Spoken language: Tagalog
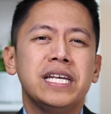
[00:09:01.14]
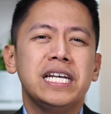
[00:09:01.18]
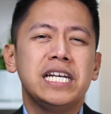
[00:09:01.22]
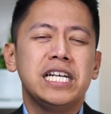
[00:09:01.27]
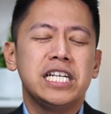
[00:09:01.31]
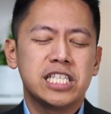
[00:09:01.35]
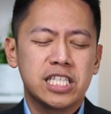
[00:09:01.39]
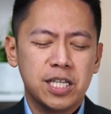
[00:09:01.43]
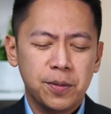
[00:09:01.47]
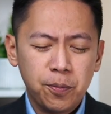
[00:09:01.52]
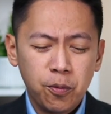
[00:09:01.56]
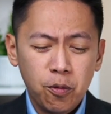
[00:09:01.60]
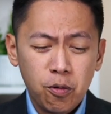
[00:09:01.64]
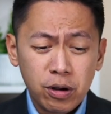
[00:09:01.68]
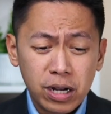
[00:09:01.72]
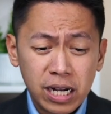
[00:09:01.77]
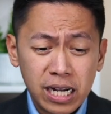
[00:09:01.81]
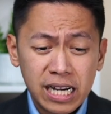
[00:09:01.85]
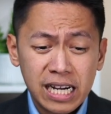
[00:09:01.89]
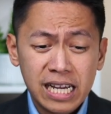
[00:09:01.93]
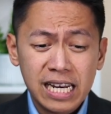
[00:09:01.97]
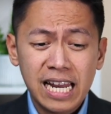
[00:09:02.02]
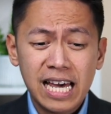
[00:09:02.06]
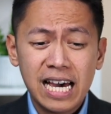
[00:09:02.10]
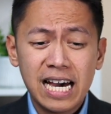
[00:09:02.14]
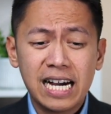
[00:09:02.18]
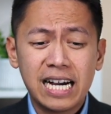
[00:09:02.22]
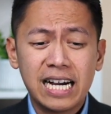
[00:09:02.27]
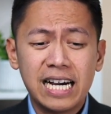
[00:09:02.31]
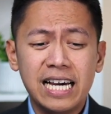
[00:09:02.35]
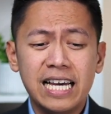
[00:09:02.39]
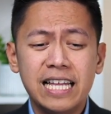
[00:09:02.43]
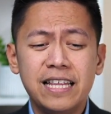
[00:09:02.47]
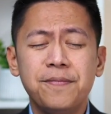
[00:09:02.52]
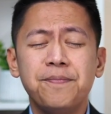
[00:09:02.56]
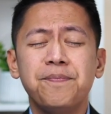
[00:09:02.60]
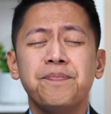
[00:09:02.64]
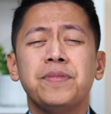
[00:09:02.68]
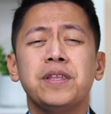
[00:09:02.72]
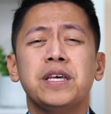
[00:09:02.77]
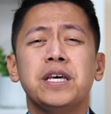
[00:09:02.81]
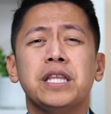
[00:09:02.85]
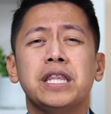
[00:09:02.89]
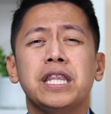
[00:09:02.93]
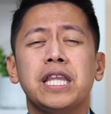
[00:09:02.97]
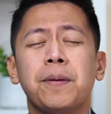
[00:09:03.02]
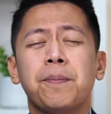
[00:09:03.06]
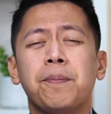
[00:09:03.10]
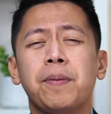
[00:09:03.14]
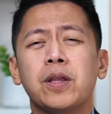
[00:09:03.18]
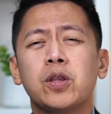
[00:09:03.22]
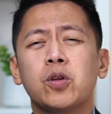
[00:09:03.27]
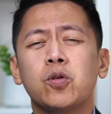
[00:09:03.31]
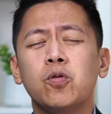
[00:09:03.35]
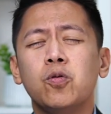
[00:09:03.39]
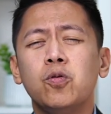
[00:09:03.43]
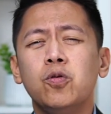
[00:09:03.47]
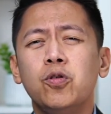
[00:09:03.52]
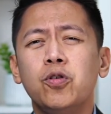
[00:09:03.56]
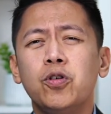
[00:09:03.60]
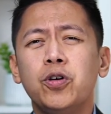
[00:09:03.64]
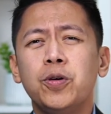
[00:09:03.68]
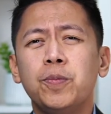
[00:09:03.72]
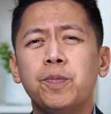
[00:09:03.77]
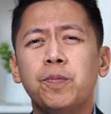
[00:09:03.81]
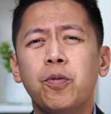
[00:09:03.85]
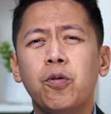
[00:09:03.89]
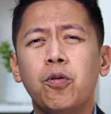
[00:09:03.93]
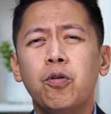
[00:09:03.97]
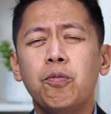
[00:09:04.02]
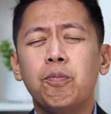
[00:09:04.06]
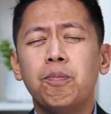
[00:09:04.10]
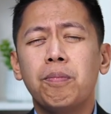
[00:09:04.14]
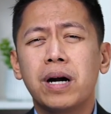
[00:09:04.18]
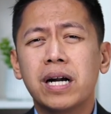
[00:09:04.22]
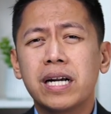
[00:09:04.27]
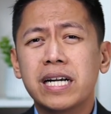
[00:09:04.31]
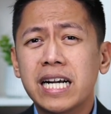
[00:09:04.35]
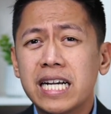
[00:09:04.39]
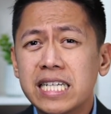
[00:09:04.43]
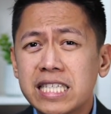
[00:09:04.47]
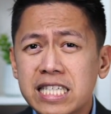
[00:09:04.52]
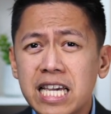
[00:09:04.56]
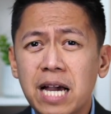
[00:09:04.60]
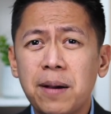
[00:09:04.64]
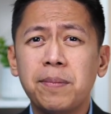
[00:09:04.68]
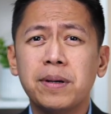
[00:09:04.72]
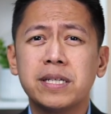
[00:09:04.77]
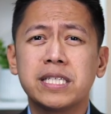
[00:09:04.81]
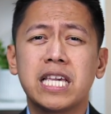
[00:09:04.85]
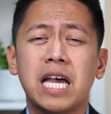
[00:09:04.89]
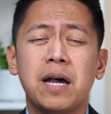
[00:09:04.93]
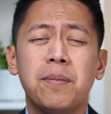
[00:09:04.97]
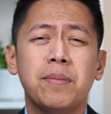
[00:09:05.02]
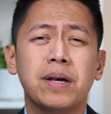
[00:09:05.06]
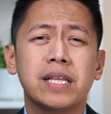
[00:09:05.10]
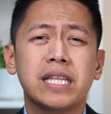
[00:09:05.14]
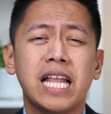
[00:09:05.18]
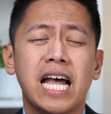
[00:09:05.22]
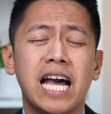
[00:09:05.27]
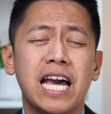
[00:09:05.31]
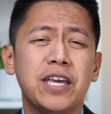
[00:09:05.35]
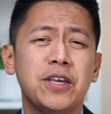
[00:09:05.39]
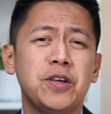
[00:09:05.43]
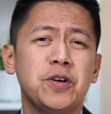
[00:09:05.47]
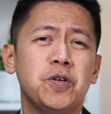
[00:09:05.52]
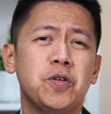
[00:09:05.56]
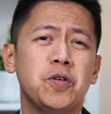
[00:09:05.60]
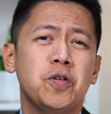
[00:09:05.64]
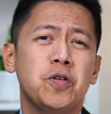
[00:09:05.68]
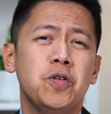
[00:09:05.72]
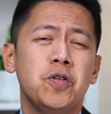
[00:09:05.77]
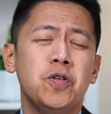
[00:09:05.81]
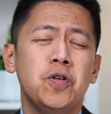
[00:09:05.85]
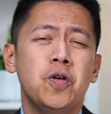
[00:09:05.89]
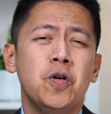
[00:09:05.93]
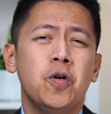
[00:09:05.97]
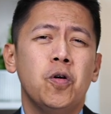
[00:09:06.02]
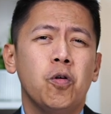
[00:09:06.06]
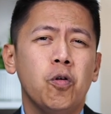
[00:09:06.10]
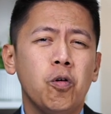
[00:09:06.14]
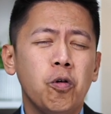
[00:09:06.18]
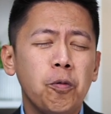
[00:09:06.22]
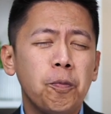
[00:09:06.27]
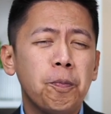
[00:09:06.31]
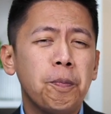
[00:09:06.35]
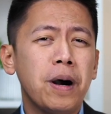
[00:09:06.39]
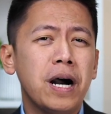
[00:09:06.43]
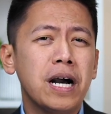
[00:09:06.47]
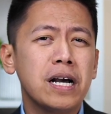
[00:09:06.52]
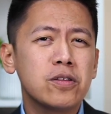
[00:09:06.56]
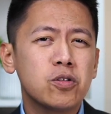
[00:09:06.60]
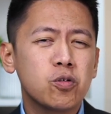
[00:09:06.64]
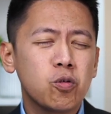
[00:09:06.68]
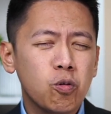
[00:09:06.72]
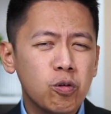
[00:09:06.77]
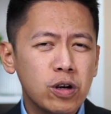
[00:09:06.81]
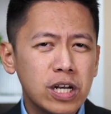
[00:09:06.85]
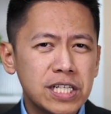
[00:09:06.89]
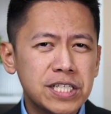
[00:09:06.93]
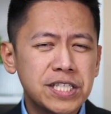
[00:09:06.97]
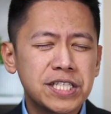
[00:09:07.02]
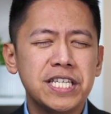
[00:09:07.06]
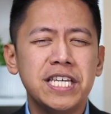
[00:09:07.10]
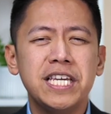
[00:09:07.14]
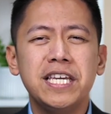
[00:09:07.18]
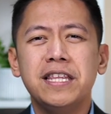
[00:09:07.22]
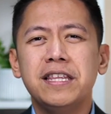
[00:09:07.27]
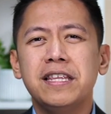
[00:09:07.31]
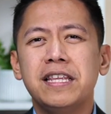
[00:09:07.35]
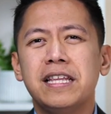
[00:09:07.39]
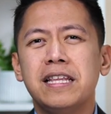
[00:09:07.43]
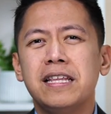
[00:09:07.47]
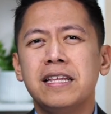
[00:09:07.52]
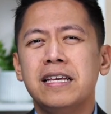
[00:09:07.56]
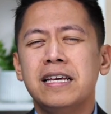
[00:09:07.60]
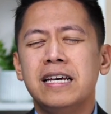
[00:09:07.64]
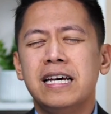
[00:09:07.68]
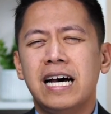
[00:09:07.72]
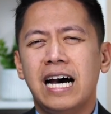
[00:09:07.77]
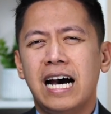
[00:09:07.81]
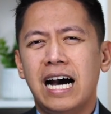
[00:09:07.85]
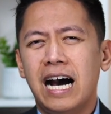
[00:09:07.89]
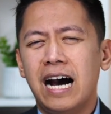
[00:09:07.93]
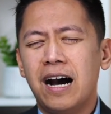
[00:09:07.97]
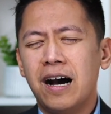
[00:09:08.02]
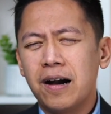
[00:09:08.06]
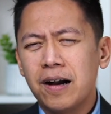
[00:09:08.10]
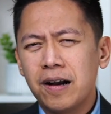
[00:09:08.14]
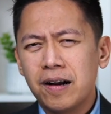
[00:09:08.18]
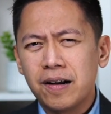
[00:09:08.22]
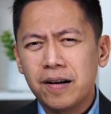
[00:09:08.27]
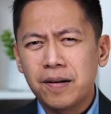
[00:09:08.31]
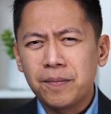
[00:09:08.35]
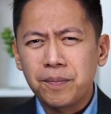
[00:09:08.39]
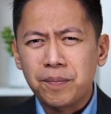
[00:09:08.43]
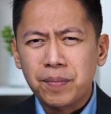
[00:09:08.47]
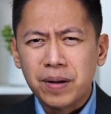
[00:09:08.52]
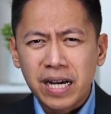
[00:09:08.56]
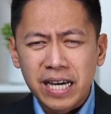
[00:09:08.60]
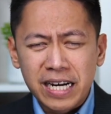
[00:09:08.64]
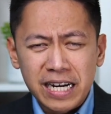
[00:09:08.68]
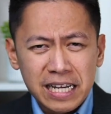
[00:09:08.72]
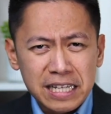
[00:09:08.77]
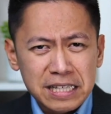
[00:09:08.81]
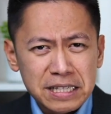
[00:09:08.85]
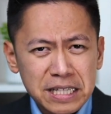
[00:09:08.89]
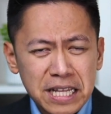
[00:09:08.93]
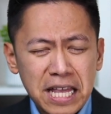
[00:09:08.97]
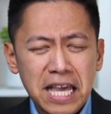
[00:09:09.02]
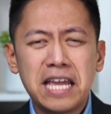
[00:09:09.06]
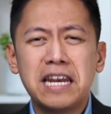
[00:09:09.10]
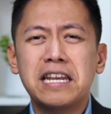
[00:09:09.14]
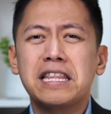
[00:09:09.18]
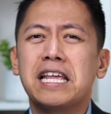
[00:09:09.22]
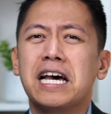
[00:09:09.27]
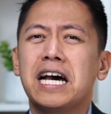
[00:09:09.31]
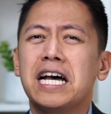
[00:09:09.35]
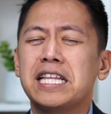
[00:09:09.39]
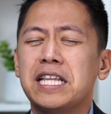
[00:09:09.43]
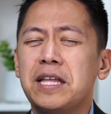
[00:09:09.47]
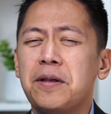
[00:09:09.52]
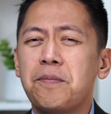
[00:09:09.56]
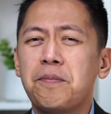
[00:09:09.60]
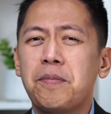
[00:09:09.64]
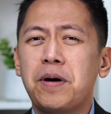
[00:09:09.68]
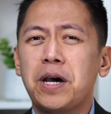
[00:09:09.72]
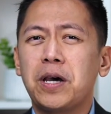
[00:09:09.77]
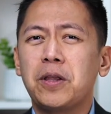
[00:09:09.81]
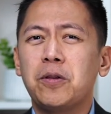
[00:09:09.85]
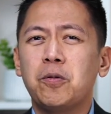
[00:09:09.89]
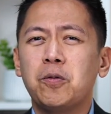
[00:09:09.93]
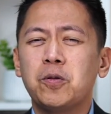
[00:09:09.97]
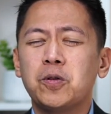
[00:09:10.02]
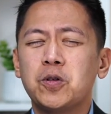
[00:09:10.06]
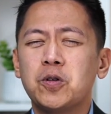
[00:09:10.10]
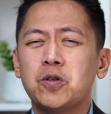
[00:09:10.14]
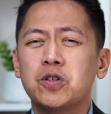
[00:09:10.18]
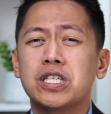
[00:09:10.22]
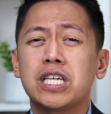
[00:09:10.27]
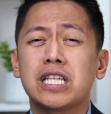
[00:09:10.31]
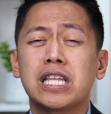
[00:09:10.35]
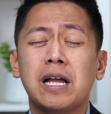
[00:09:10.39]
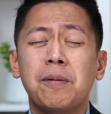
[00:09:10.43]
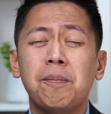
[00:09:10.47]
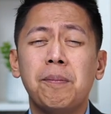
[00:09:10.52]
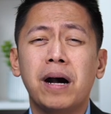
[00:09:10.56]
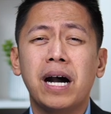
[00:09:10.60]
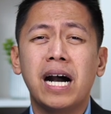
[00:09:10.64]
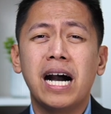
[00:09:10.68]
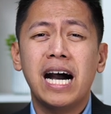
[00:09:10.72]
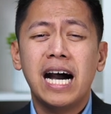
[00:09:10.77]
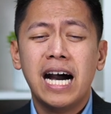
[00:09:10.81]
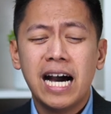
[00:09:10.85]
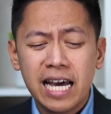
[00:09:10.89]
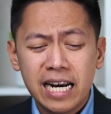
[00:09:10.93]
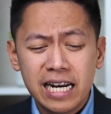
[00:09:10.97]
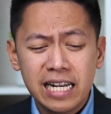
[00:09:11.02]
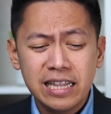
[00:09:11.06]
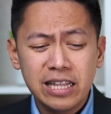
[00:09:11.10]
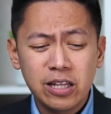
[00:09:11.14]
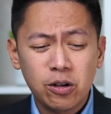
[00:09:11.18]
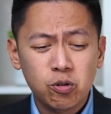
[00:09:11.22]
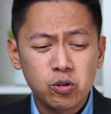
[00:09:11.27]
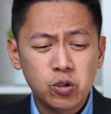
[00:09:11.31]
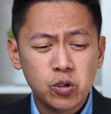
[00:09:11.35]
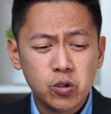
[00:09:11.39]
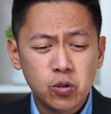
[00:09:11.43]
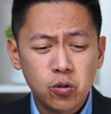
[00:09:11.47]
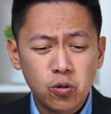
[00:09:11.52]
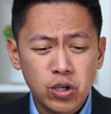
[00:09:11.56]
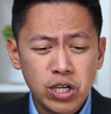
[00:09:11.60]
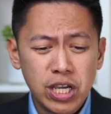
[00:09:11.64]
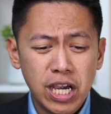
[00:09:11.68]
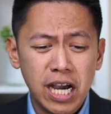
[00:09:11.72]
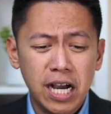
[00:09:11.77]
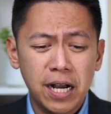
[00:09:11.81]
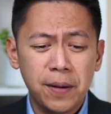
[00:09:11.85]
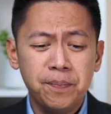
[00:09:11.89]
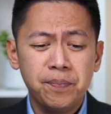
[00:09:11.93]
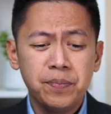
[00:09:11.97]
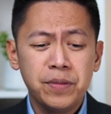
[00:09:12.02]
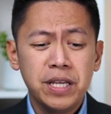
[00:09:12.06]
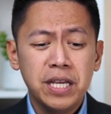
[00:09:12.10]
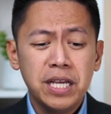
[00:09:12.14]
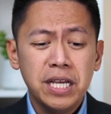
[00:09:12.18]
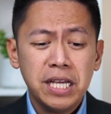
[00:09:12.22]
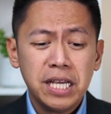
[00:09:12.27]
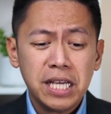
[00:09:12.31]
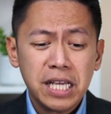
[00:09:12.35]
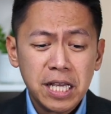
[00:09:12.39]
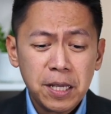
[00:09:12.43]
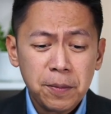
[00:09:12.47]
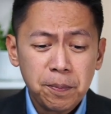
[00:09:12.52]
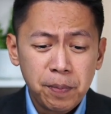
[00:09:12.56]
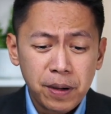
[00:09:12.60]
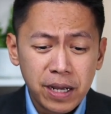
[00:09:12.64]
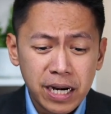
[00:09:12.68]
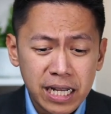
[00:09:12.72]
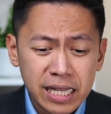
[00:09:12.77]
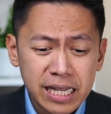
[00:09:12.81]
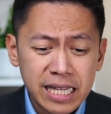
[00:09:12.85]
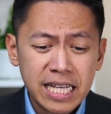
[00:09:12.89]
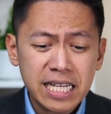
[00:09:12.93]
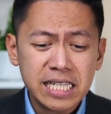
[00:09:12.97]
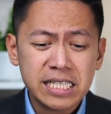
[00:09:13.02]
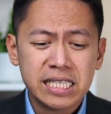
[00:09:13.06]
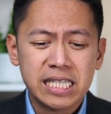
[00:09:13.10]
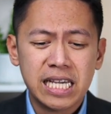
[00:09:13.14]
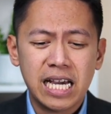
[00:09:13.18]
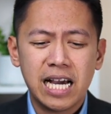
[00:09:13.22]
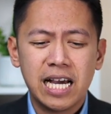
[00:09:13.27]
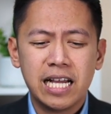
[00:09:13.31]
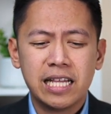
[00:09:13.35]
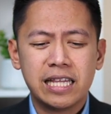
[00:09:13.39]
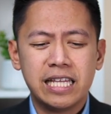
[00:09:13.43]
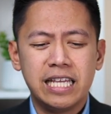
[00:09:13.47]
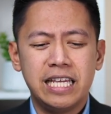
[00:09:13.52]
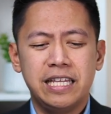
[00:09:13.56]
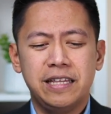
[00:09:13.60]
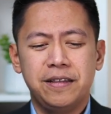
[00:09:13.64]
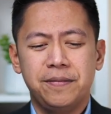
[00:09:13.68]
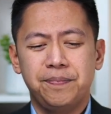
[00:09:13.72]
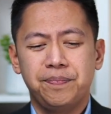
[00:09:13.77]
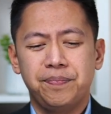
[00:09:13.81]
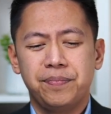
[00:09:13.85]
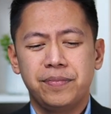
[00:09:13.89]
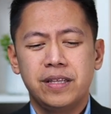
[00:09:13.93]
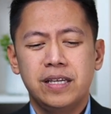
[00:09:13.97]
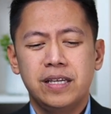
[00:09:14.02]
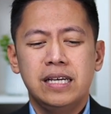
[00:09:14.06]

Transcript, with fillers: Isa pong kagalakan na patuloy pong magkasama-sama tayo upang tuklasin ang karakter ng ating Panginoong Diyos at ang mga aral na gusto niyang iparating sa atin.